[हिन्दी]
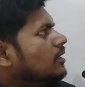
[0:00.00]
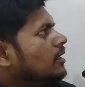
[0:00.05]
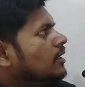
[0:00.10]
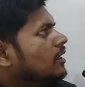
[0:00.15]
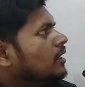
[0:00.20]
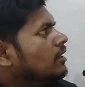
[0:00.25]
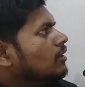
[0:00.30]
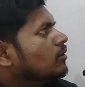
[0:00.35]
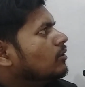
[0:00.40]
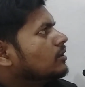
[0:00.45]

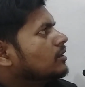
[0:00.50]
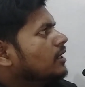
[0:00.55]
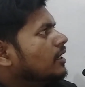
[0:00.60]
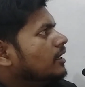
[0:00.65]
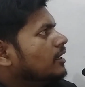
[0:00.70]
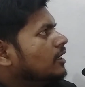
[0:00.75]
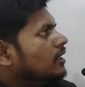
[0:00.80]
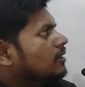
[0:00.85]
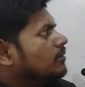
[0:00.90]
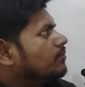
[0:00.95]
ये हो गया
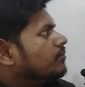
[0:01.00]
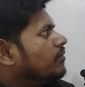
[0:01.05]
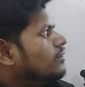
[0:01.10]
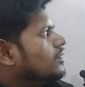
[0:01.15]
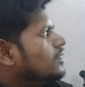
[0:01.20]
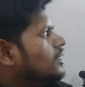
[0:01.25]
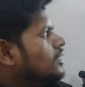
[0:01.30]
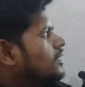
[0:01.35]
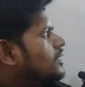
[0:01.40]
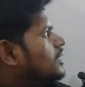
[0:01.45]
एक
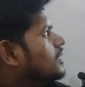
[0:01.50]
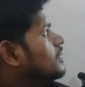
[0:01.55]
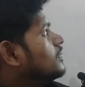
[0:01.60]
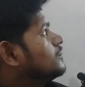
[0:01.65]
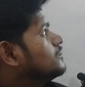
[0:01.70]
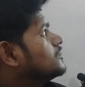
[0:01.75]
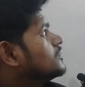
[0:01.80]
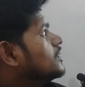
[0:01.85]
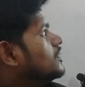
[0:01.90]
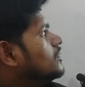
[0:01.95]
एक
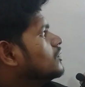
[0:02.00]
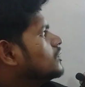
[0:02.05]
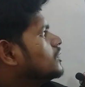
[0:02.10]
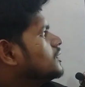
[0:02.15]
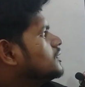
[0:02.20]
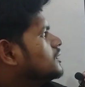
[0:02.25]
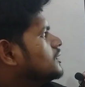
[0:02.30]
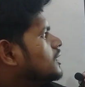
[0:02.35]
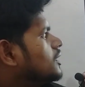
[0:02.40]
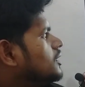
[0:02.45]
क्लिप्स
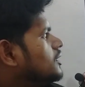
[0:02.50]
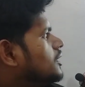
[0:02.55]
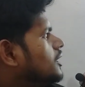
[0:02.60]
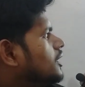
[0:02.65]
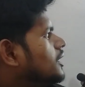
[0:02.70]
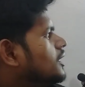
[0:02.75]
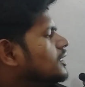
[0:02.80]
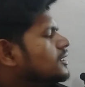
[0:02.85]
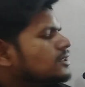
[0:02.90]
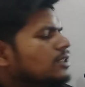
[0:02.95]
तो इसी तरह
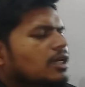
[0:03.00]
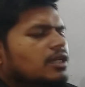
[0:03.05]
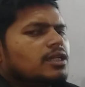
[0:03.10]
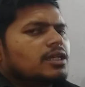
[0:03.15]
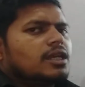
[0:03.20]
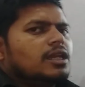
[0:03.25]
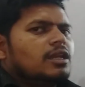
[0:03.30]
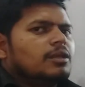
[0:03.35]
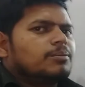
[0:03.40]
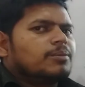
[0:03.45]
ढेर सारी
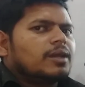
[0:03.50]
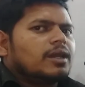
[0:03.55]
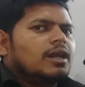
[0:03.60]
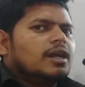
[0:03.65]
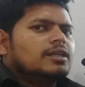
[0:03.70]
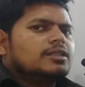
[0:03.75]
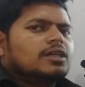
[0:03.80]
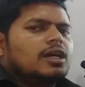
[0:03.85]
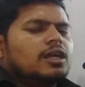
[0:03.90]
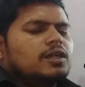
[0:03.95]
क्लिप है
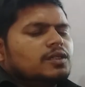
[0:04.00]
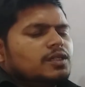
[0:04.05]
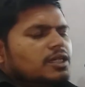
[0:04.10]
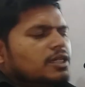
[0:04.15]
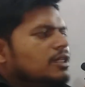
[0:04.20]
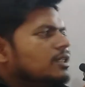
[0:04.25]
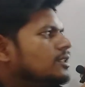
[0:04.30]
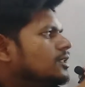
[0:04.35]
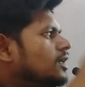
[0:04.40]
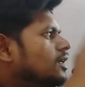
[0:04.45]
हज़ार
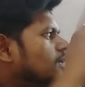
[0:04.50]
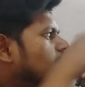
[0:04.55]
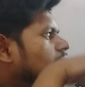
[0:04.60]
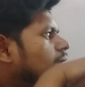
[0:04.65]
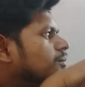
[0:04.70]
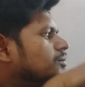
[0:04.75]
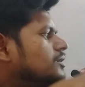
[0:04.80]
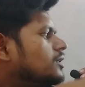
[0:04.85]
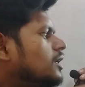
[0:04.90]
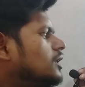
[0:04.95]
डेढ़ हज़ार
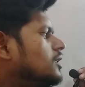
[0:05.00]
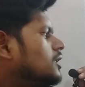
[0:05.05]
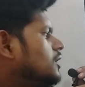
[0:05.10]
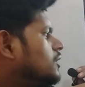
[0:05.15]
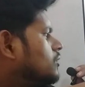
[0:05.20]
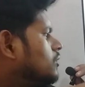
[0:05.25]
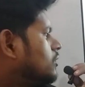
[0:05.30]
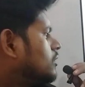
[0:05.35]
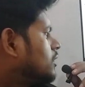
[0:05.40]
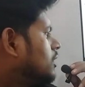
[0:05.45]
क्लिप्स रहते
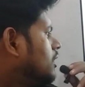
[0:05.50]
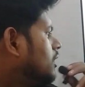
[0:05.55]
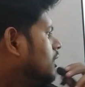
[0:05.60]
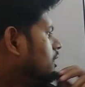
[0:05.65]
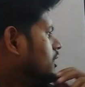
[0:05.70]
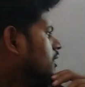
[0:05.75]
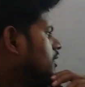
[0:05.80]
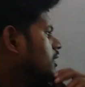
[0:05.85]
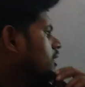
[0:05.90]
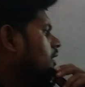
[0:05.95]
हैं
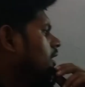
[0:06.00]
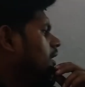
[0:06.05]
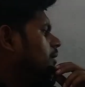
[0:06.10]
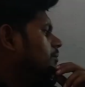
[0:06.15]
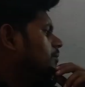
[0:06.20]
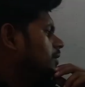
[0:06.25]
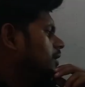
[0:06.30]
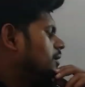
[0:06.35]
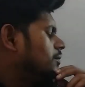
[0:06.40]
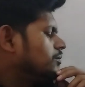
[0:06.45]
टोटल यहाँ
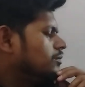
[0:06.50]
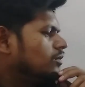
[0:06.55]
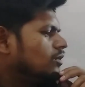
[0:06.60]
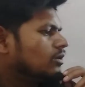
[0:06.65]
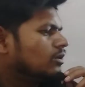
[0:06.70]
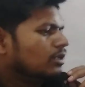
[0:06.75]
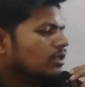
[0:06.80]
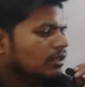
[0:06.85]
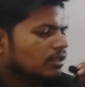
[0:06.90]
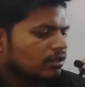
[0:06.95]
पे हम
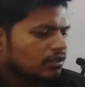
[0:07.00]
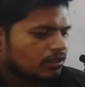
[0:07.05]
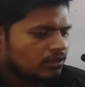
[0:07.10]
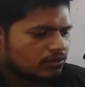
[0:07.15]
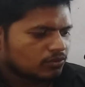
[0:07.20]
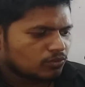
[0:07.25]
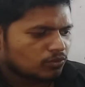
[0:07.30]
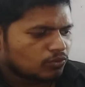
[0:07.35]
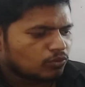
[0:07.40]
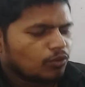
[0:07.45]
लोग
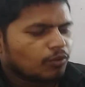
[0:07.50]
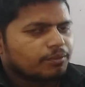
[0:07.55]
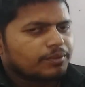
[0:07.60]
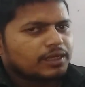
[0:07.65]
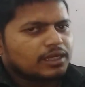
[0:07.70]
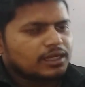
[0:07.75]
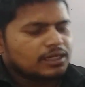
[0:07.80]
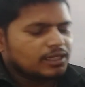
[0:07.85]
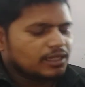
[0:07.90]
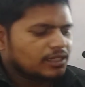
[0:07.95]
तो
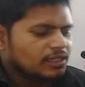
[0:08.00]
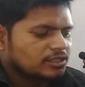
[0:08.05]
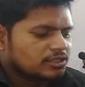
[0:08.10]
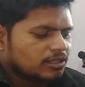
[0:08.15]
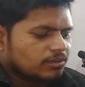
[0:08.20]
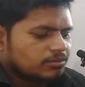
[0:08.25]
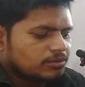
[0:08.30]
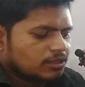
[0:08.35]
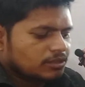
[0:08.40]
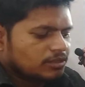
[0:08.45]
कॉपी करने के लिए
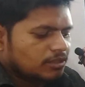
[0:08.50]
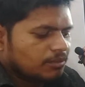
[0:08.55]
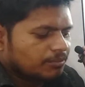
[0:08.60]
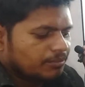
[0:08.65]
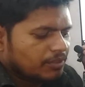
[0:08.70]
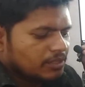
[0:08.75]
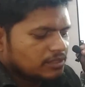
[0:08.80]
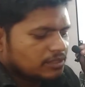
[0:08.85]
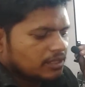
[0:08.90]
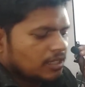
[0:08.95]
सबसे
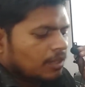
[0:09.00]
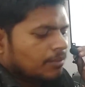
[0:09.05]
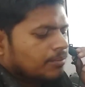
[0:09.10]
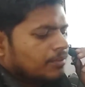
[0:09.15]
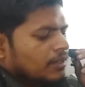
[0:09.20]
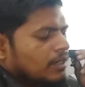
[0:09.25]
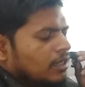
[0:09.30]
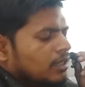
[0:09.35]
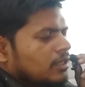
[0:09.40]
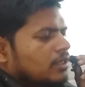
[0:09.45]
सिंपल से
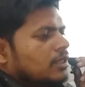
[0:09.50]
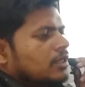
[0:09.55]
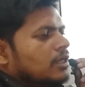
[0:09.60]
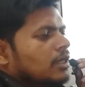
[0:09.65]
अपना